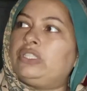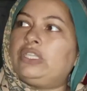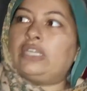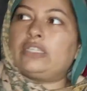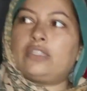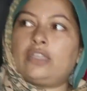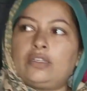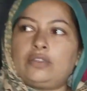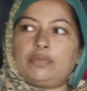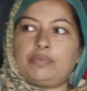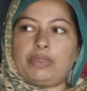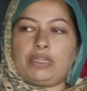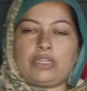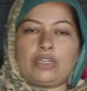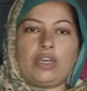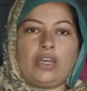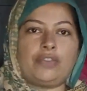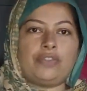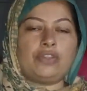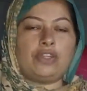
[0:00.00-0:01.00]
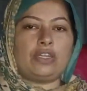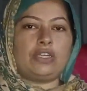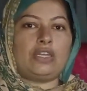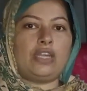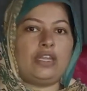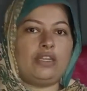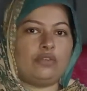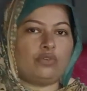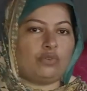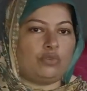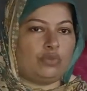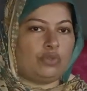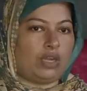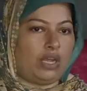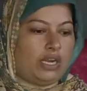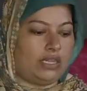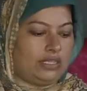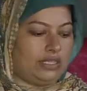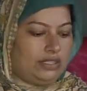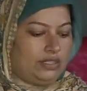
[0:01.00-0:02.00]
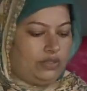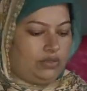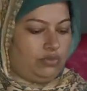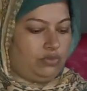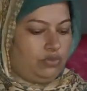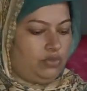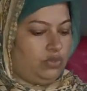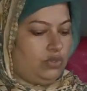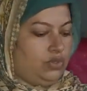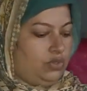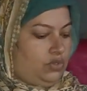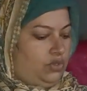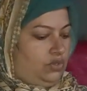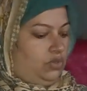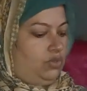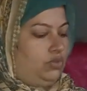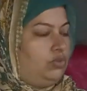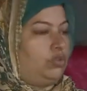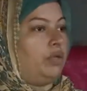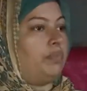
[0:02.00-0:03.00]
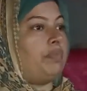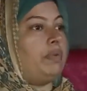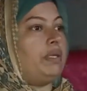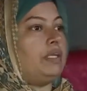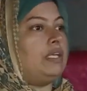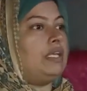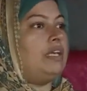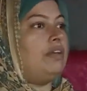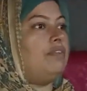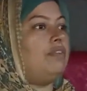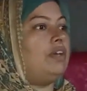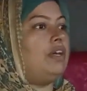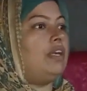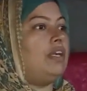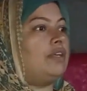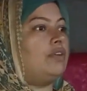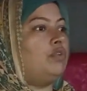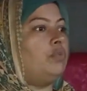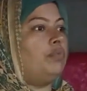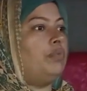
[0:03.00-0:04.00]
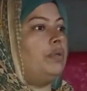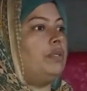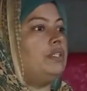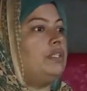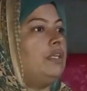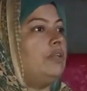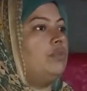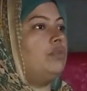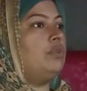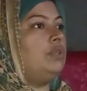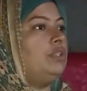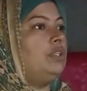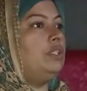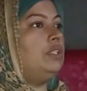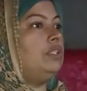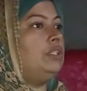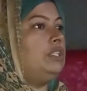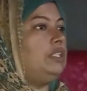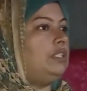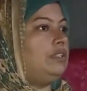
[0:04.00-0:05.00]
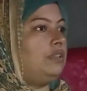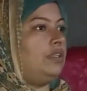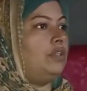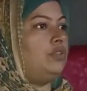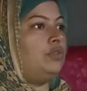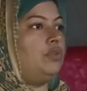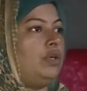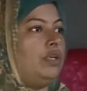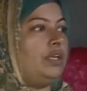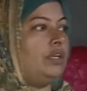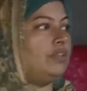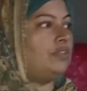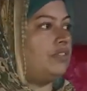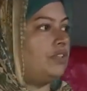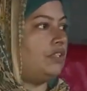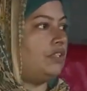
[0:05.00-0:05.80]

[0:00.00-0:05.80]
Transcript: को तो दिया था मैंने कहा अंदर ना इनको डाल देती हूँ उधर पंखे वगैरह के ऊपर या कोई चीज़ें जो है ना